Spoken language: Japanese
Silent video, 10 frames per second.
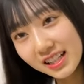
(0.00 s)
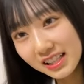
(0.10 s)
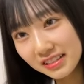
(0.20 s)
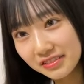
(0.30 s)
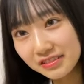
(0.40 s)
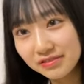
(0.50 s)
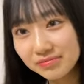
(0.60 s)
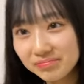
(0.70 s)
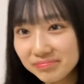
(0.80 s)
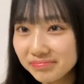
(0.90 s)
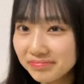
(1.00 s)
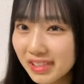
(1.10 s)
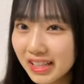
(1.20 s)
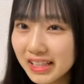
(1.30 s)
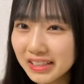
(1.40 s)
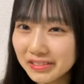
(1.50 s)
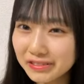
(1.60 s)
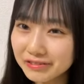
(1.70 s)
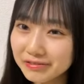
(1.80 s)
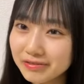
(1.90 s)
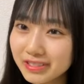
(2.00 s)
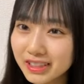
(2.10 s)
ありがとうありがと